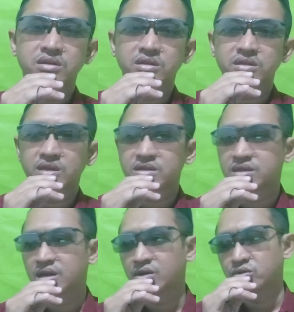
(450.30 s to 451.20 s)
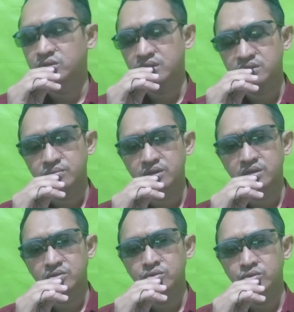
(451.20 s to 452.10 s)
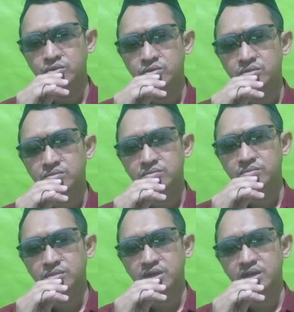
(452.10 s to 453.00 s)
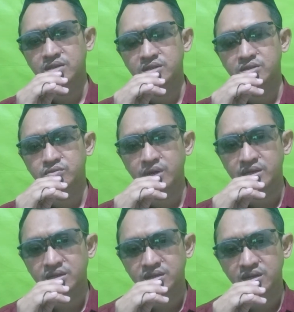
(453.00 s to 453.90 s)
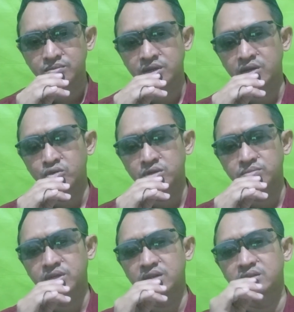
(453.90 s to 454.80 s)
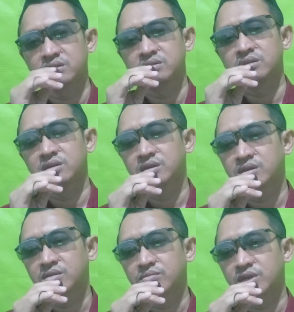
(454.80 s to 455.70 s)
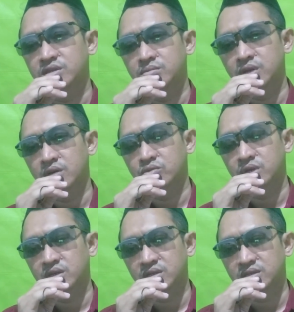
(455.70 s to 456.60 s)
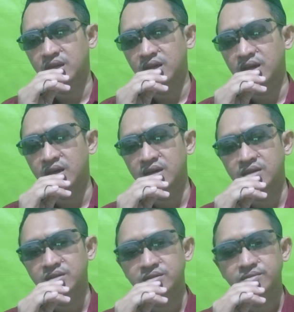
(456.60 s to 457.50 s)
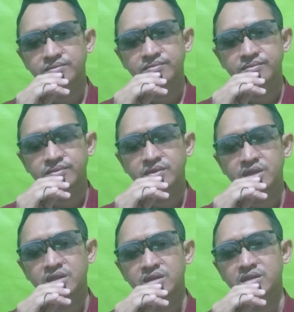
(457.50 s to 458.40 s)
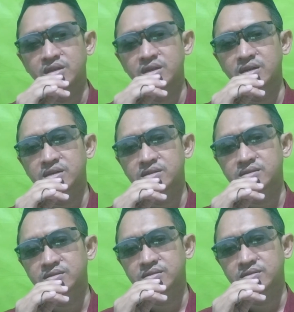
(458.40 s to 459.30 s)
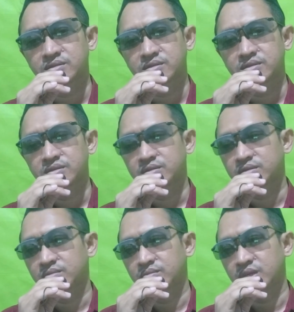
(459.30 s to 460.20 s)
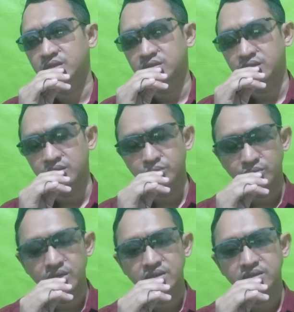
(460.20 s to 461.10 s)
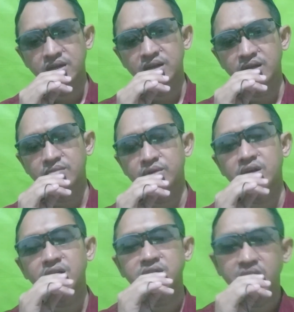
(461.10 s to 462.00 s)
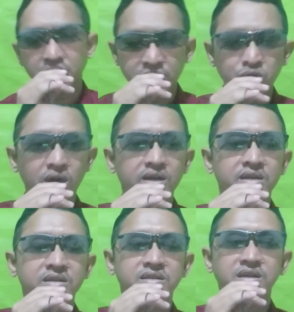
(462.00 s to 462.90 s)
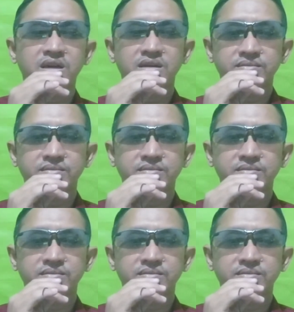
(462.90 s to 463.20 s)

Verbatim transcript: kita seharusnya sebagai guru melihat siswa yang dalam tanda kutip tadi masih melakukan kesalahan, ya, masih sering bermasalah, maka kita akan mendoakan dia.